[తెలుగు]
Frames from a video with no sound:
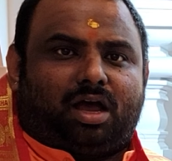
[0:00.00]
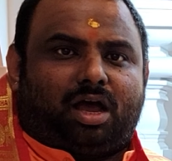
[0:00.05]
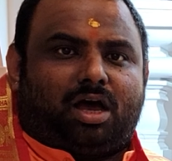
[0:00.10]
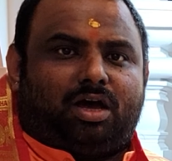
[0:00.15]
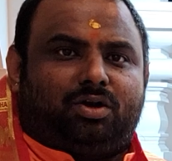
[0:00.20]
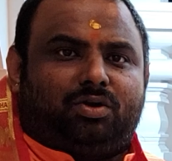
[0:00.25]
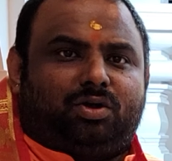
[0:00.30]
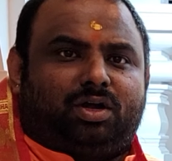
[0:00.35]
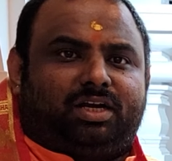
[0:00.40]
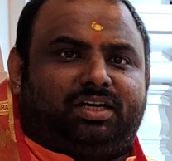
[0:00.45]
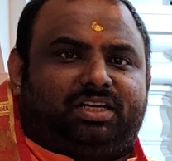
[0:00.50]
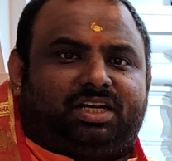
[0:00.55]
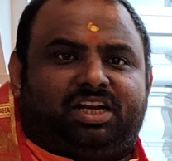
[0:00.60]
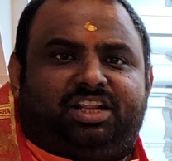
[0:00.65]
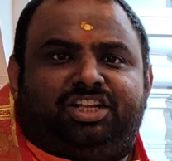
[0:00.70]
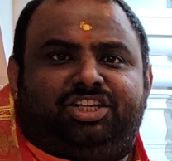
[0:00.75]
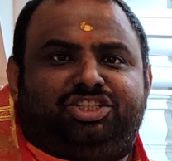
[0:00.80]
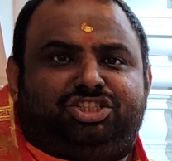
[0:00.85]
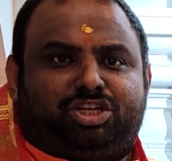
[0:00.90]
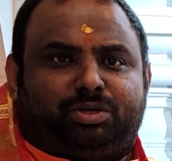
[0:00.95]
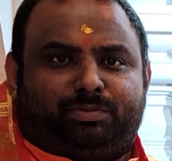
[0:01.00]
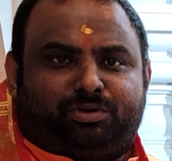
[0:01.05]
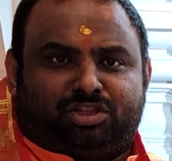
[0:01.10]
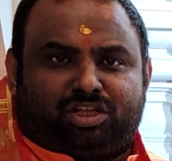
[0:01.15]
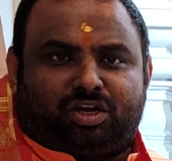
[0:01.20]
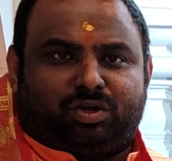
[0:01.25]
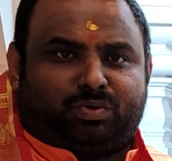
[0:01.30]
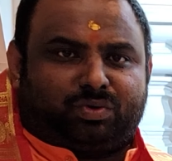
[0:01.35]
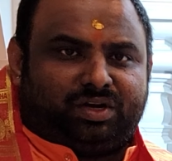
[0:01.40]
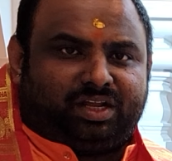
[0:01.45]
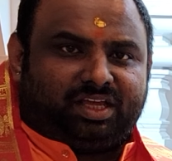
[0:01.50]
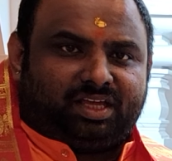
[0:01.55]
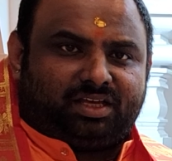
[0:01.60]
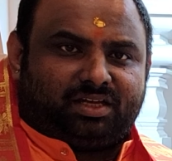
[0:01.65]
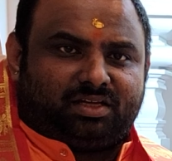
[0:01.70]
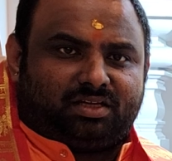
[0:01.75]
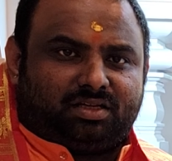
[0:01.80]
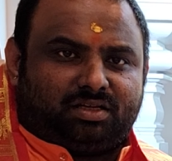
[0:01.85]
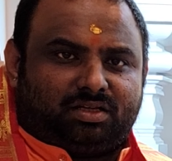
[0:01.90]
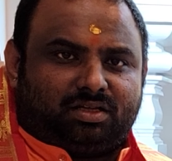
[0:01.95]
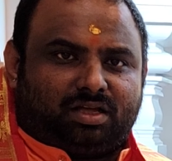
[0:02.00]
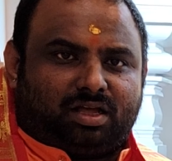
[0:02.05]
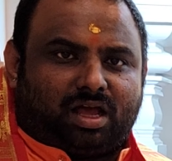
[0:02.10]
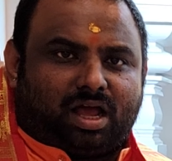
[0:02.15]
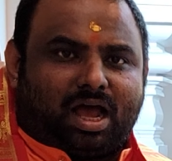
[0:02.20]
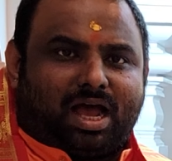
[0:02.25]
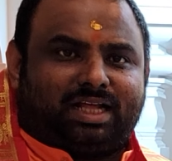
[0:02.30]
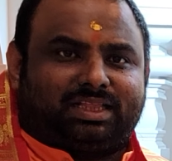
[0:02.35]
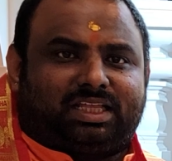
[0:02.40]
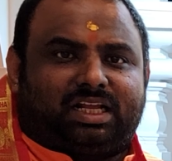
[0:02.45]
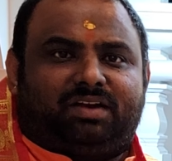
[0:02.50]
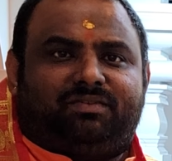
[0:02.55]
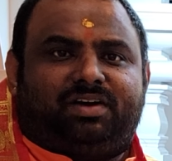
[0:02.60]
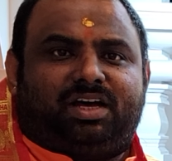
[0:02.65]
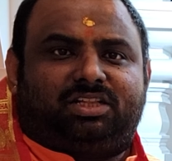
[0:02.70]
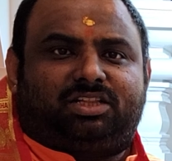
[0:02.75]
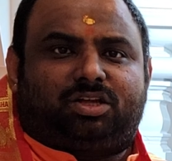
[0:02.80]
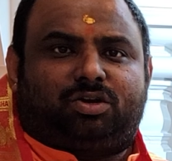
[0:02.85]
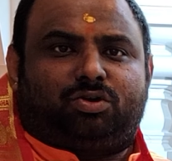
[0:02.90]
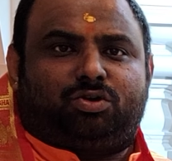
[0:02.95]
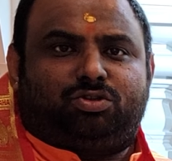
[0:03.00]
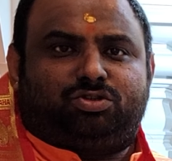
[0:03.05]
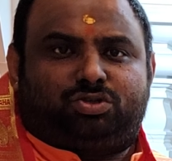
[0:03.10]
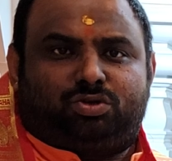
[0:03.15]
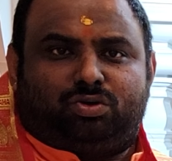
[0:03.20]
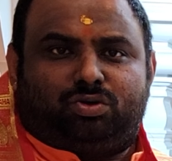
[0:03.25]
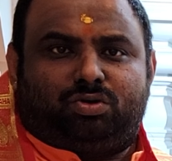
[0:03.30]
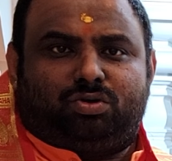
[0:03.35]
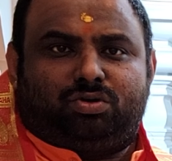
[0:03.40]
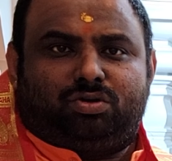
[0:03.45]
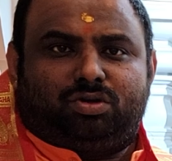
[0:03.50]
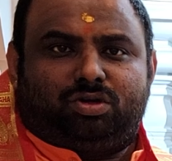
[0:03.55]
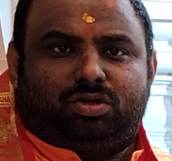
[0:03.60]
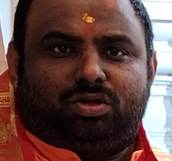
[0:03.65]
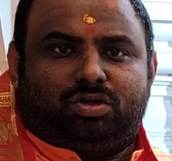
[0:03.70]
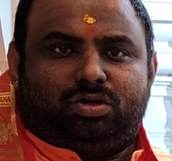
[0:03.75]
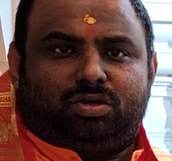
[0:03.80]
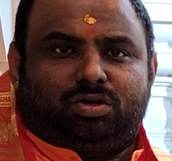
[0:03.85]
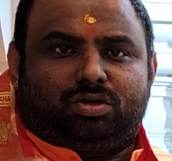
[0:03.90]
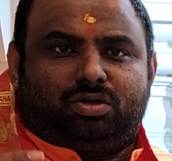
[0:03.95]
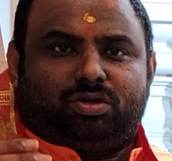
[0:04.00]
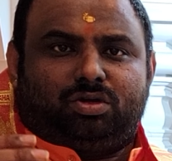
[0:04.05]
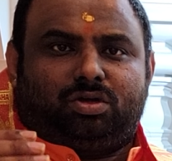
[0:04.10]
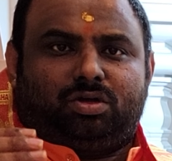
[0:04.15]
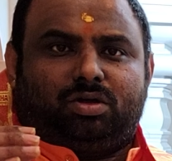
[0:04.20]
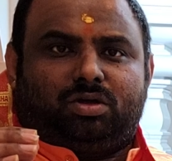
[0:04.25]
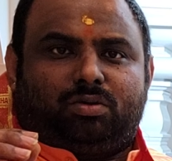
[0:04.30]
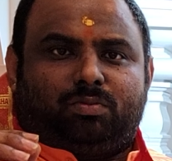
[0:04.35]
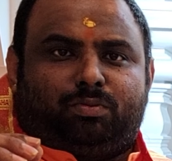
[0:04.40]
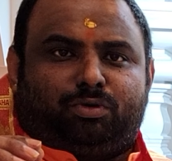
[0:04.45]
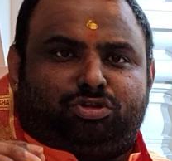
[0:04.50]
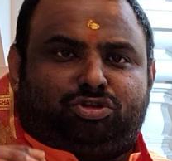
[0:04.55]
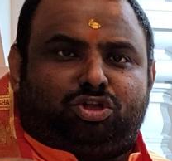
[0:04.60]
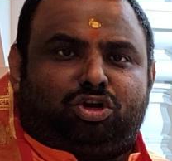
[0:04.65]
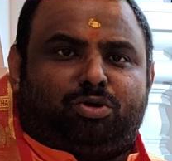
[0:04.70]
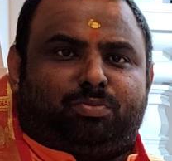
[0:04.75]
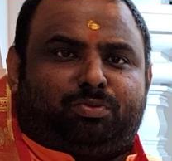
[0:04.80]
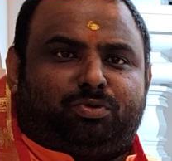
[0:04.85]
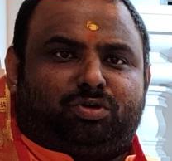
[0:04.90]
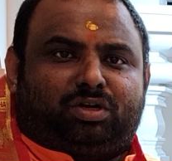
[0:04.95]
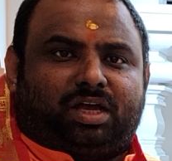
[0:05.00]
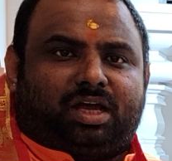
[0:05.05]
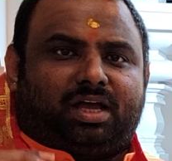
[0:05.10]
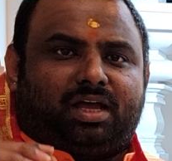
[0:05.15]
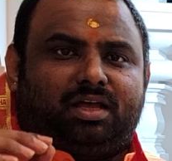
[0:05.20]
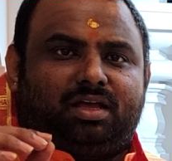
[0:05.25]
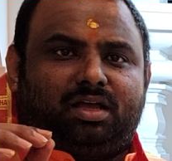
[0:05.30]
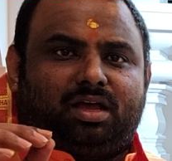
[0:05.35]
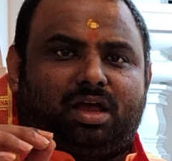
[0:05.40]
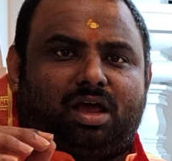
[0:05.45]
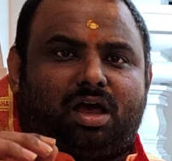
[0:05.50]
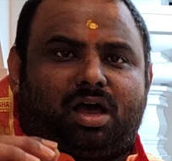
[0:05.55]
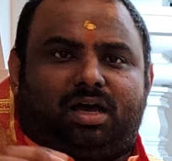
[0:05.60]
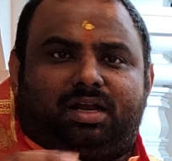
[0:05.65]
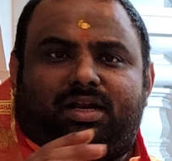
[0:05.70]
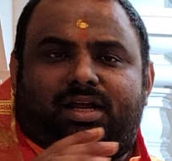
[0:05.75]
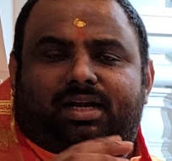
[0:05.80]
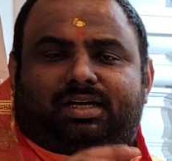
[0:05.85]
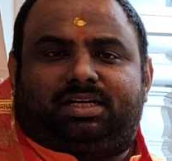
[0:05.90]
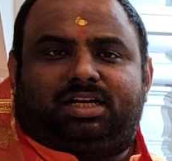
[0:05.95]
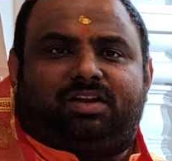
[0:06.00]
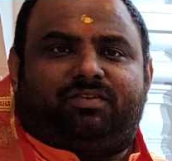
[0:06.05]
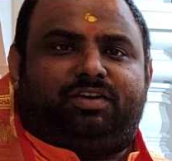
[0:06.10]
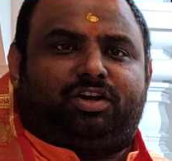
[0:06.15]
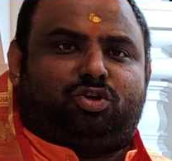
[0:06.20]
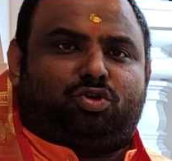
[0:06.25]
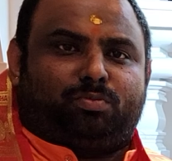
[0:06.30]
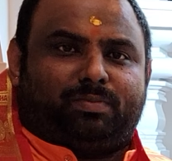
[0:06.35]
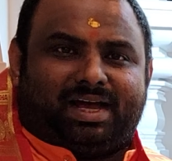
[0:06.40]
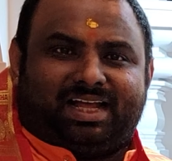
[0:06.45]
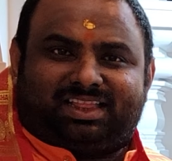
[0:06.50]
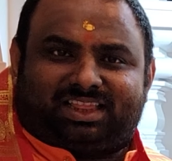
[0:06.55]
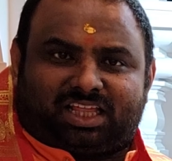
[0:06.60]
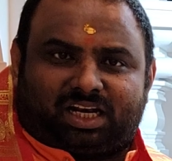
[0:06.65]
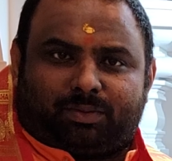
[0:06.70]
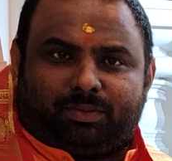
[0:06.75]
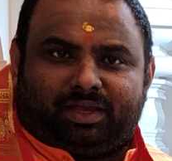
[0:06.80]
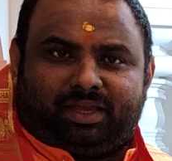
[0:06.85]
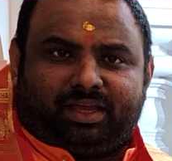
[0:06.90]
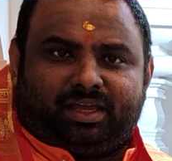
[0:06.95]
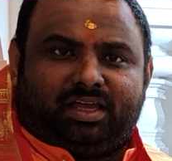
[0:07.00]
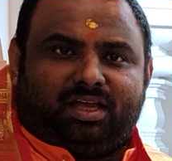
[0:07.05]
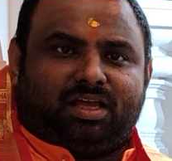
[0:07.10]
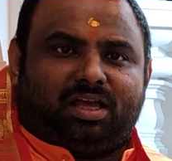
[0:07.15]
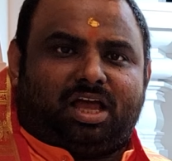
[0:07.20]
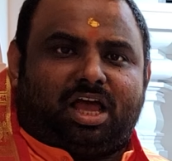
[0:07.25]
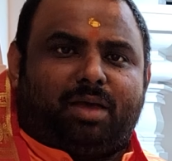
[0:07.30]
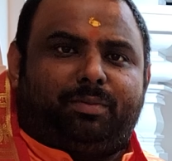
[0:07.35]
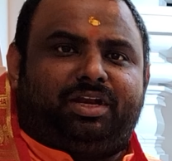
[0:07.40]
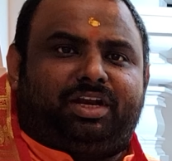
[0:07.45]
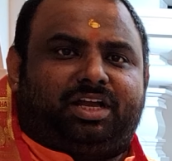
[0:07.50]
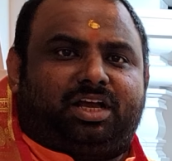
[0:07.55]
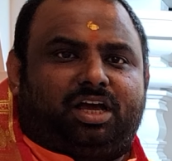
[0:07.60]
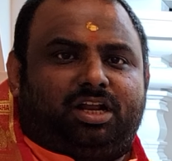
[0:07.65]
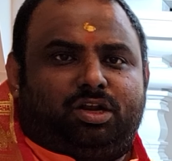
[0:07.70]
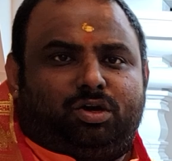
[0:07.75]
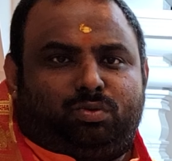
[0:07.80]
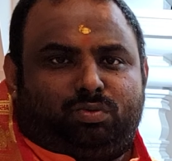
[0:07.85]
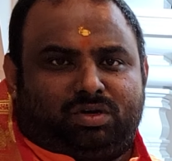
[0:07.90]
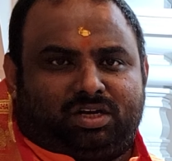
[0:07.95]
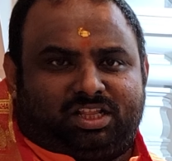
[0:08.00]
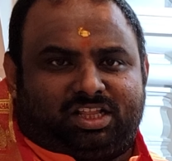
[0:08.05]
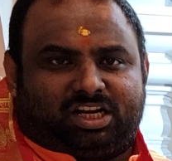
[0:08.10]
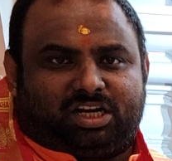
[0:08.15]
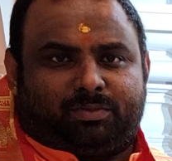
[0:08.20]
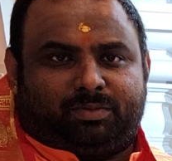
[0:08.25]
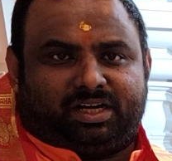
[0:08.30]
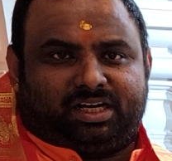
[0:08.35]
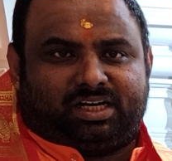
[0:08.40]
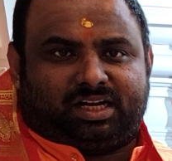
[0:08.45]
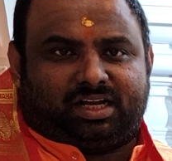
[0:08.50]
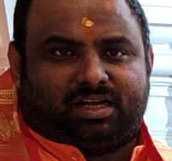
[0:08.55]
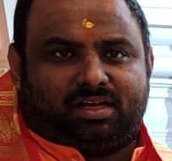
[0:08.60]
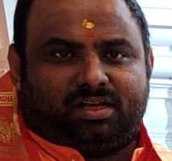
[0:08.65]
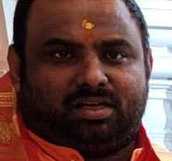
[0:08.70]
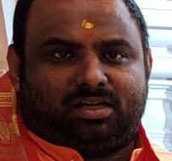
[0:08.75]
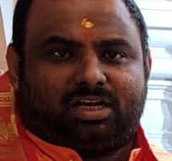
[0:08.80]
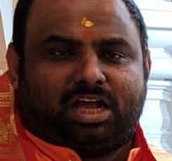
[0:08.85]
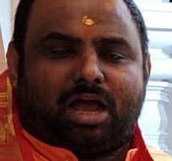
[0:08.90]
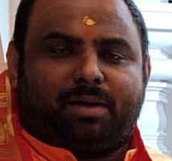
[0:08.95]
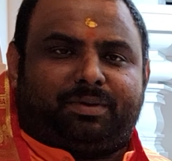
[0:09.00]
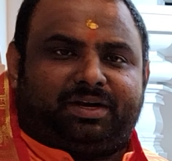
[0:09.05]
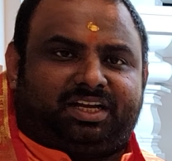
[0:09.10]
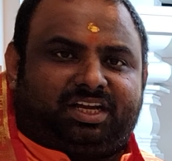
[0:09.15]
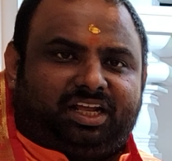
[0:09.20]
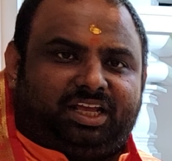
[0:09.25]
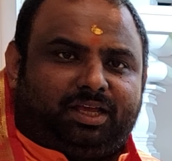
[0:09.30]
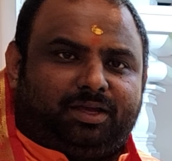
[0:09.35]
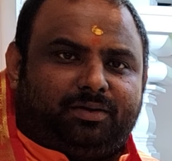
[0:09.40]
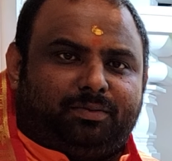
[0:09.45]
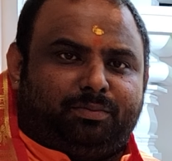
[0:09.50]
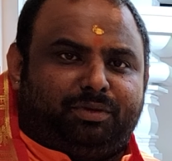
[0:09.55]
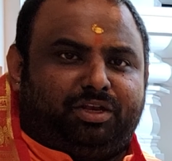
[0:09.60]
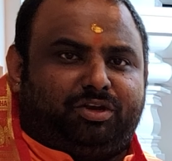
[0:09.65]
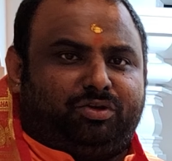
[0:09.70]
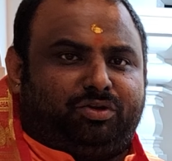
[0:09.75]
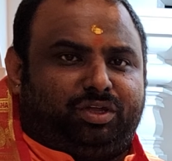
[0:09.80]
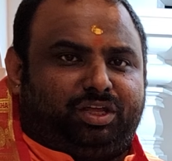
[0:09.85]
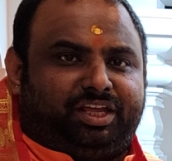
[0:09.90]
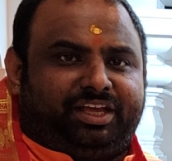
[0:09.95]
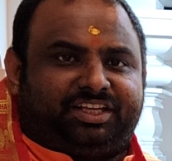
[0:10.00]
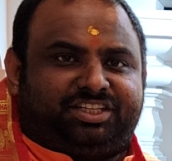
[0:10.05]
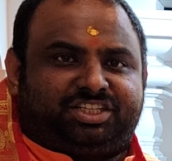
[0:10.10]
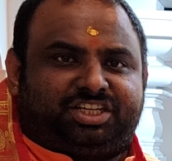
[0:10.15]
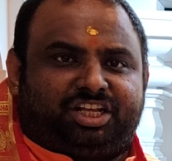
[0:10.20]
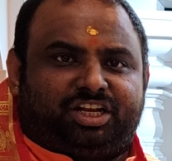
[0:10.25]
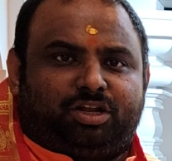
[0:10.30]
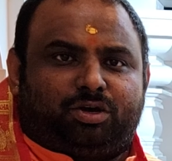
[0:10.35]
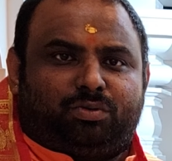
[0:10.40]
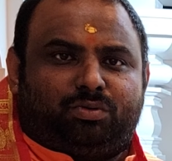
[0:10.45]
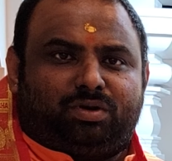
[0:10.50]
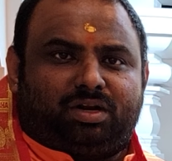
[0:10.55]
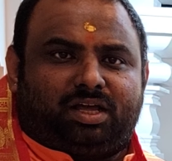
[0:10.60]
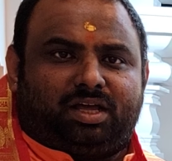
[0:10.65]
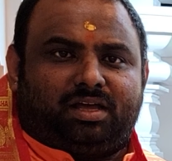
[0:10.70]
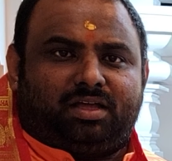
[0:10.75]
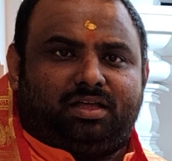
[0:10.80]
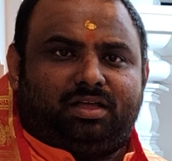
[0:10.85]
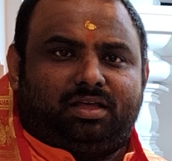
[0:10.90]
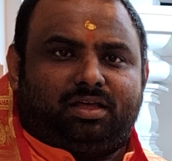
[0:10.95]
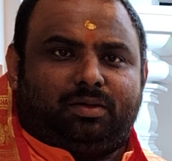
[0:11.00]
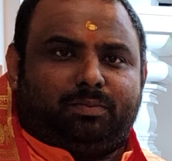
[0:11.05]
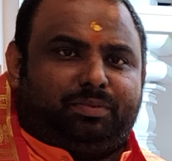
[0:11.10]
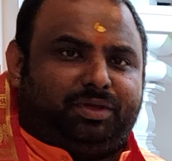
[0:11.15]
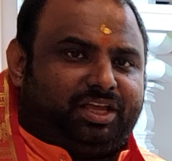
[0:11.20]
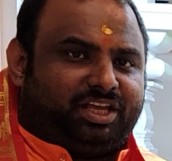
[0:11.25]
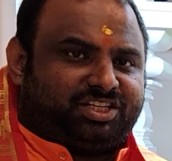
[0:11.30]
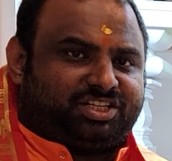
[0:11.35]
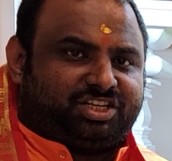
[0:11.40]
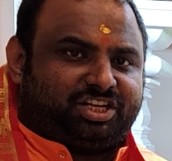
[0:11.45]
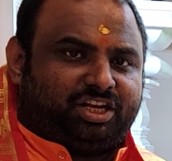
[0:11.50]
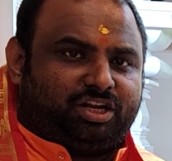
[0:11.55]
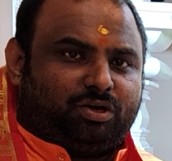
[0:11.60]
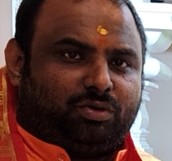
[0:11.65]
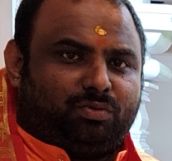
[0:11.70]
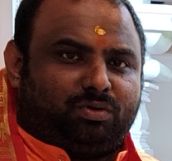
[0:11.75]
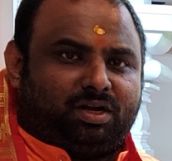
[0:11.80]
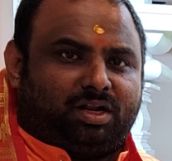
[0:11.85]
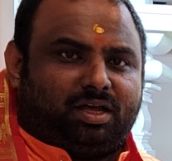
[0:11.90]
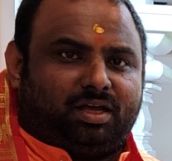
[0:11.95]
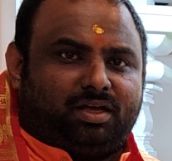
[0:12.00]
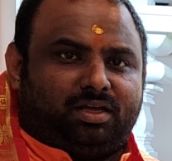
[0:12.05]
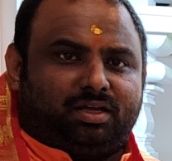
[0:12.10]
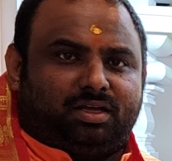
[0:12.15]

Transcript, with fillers: ఆరు గంటల నుంచి మొదలుకొని ఆ తర్వాత రోజు పొద్దున పూట ఆరు గంటల వరకు మాత్రమే అమెరికాలో ఉన్నదన్నమాట కాబట్టి మీరు ఈఎస్టీలో e ఉన్నా పిఎస్టీలో ఉన్నా